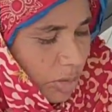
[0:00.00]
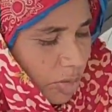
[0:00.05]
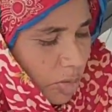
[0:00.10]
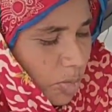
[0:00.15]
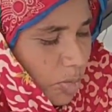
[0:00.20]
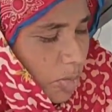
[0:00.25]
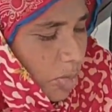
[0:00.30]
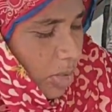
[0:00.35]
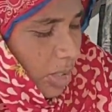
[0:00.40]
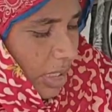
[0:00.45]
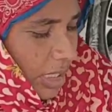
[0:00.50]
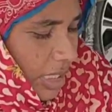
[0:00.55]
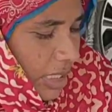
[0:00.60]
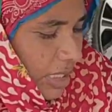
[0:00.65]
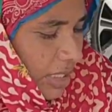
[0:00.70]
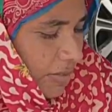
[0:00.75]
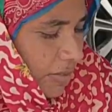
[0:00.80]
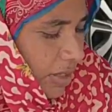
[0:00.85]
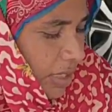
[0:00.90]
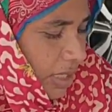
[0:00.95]
पुखों के लिए
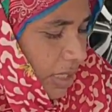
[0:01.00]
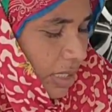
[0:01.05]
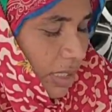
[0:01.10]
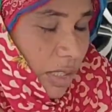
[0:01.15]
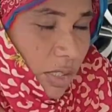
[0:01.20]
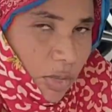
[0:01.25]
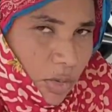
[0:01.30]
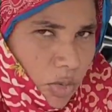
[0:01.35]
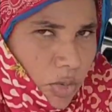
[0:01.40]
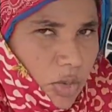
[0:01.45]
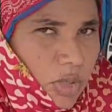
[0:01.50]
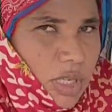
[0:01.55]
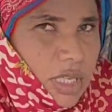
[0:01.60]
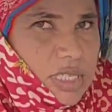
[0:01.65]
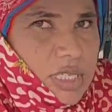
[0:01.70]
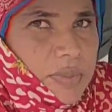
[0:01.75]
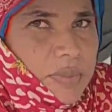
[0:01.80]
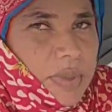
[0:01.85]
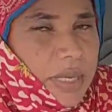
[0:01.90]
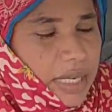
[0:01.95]
ये वाला कलर खोलने
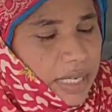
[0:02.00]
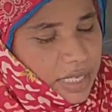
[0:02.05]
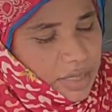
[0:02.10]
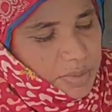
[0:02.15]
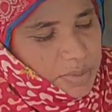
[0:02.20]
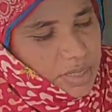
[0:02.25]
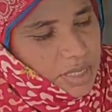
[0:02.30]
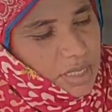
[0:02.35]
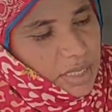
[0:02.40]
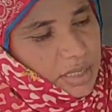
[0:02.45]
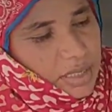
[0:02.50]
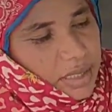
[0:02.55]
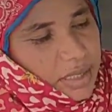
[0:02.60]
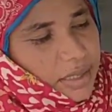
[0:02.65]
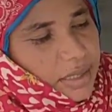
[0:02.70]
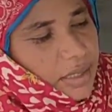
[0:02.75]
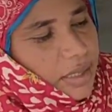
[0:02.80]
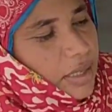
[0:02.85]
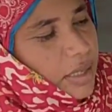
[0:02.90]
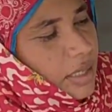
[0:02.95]
से पहले ही
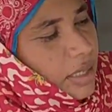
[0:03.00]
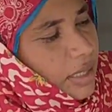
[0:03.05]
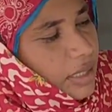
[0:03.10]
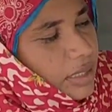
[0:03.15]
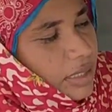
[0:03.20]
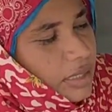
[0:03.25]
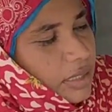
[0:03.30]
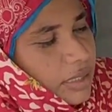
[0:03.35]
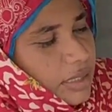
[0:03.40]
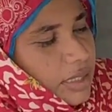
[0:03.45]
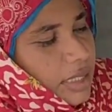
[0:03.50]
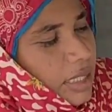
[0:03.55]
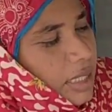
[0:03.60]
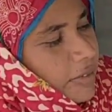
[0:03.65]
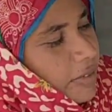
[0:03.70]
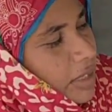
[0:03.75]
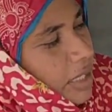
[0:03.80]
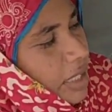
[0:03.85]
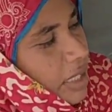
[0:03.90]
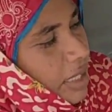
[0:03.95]
पसंद है ये
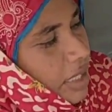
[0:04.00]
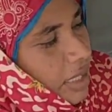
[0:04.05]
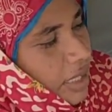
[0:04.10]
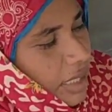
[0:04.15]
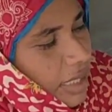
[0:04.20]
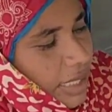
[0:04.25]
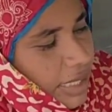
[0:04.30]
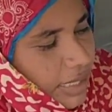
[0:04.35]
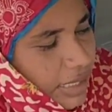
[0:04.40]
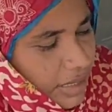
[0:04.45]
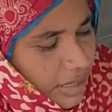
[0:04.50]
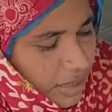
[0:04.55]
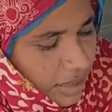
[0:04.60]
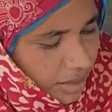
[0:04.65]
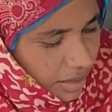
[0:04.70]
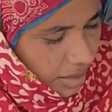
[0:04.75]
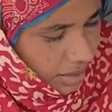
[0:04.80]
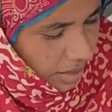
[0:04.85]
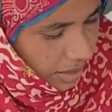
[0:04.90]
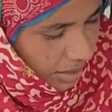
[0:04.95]
वाला ना लाइट है ना
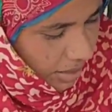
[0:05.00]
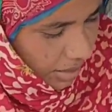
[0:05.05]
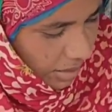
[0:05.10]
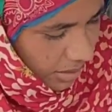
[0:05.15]
डार्क